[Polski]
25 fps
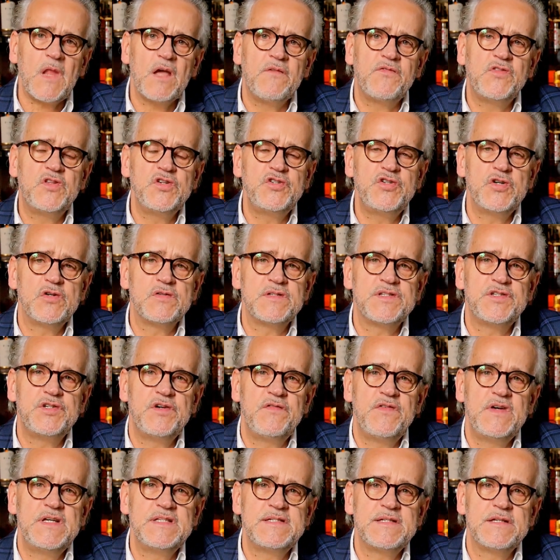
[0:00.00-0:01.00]
W
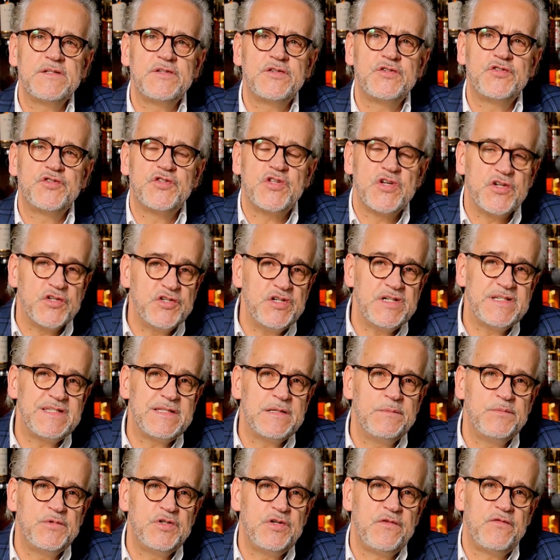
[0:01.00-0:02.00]

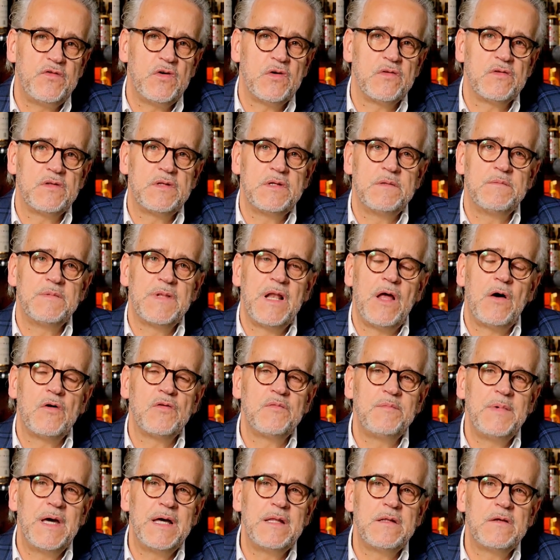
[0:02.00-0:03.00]
1949 dla
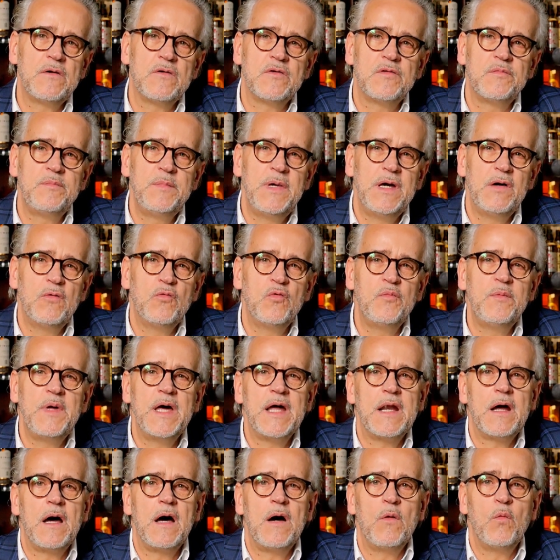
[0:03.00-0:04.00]
odmiany
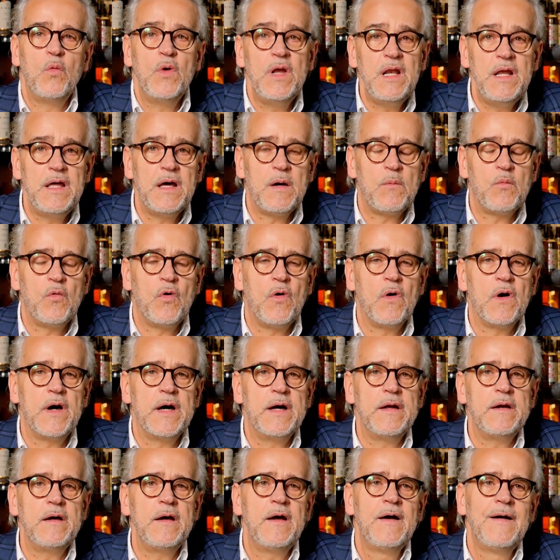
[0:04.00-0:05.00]
umiera William
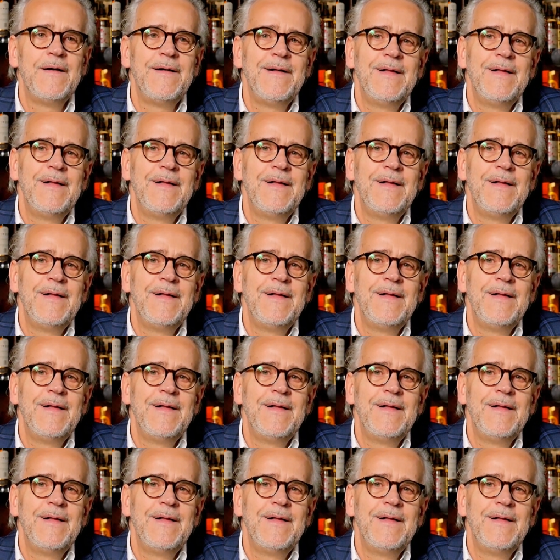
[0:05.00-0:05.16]
Walker